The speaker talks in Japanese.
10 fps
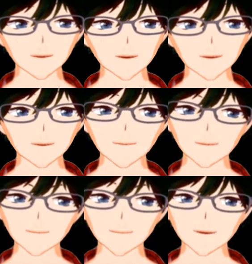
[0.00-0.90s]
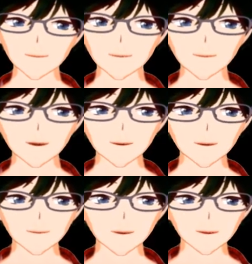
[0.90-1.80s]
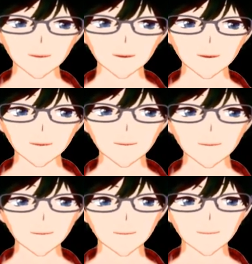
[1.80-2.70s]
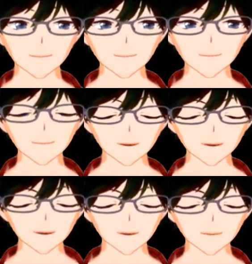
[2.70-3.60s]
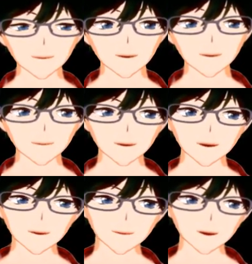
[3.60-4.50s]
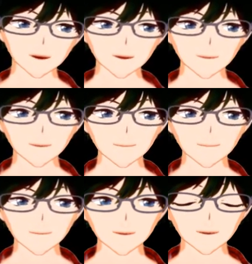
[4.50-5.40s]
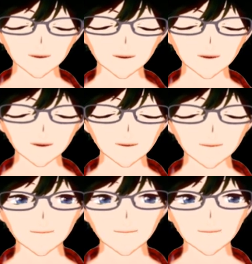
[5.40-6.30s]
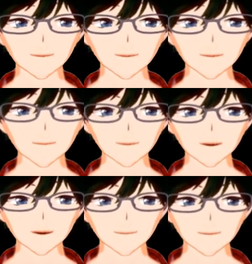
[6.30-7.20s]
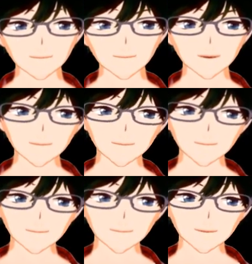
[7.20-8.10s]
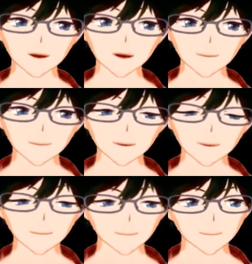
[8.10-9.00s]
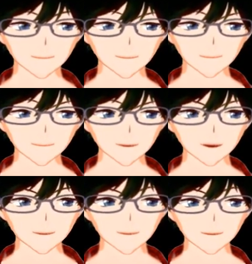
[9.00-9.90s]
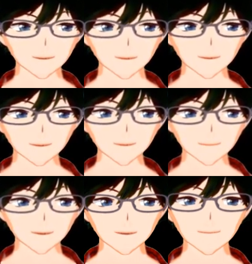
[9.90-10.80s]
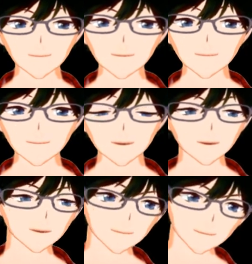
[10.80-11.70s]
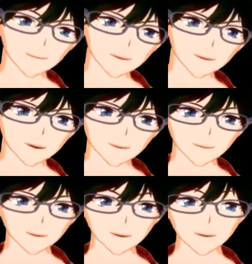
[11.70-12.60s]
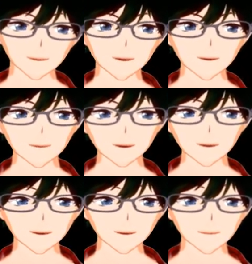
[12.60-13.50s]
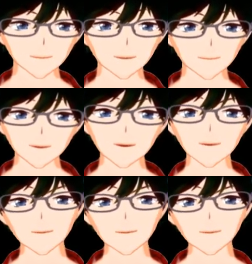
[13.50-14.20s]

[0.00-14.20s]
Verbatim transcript: たとしても、SSR アバターになったとしても、えー、SR アバターの経験値アップは、有効のまま SSR アバターの経験値パッシブも有効にすることができるということで、まあ、ここは重複しますよと。